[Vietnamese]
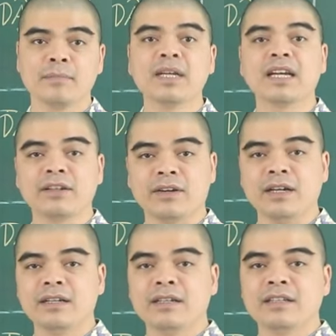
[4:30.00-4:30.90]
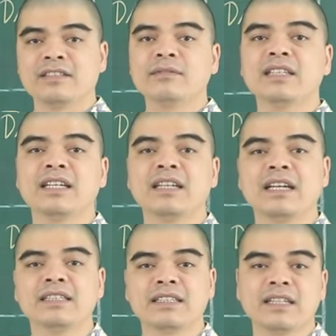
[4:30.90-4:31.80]
Bên cạnh đó, trong thời gian
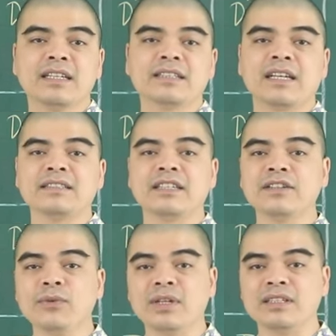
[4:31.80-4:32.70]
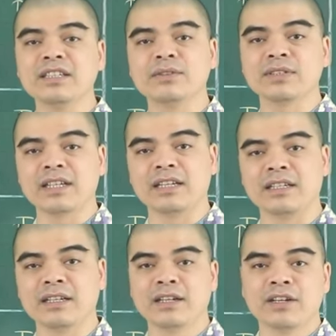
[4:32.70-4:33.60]
này thì tình hình tài chính của những người tuổi Dần
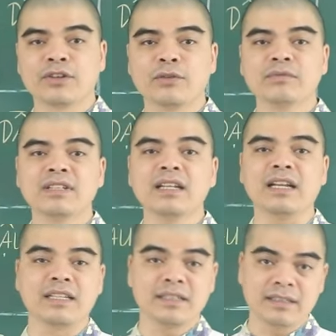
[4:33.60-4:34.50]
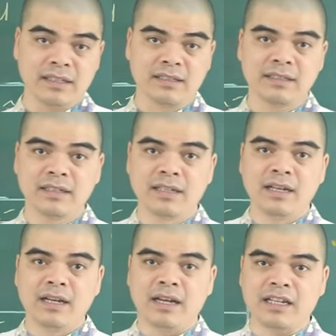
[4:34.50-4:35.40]
ấy cũng rất là lý tưởng.
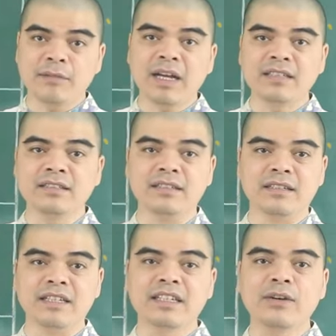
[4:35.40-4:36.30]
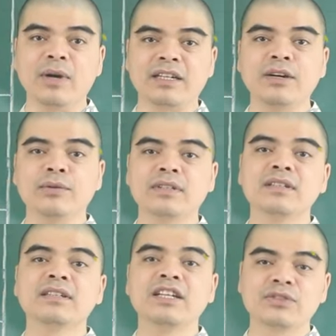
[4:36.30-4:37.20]
À, các bạn xử lý các khoản đầu
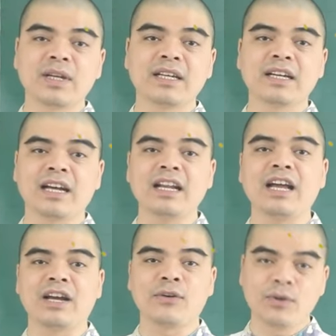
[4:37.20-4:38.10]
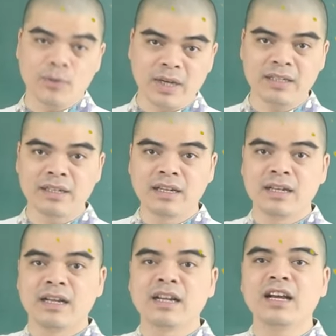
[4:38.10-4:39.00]
tư kinh doanh khá là khôn ngoan,
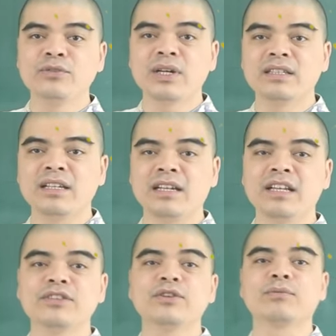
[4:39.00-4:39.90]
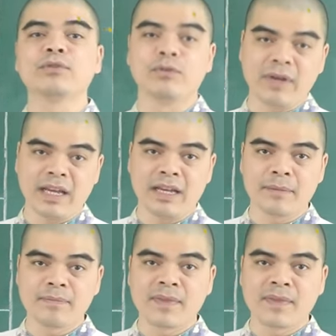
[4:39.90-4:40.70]
lợi nhuận thì liên tục đổ về.